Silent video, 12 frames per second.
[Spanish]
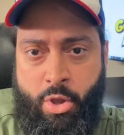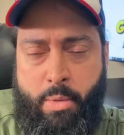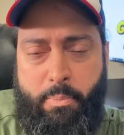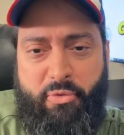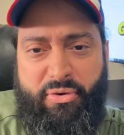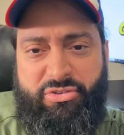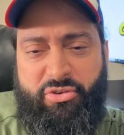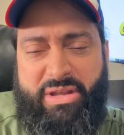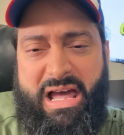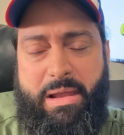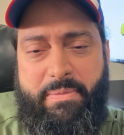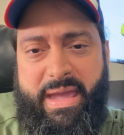
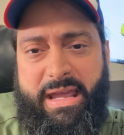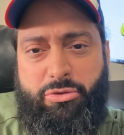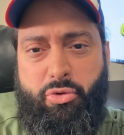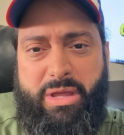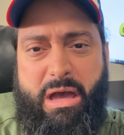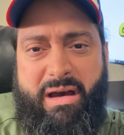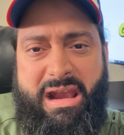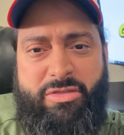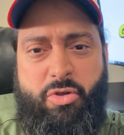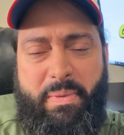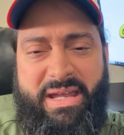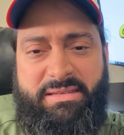Profesionales bien estudiados
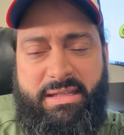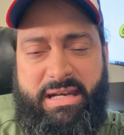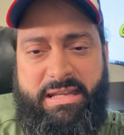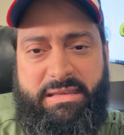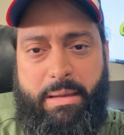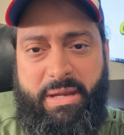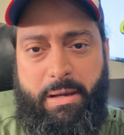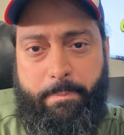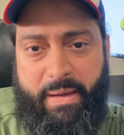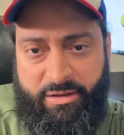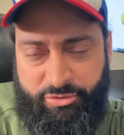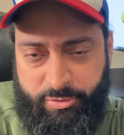ganando 20, 30 mil
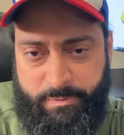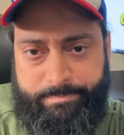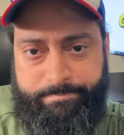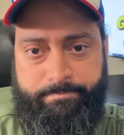pesos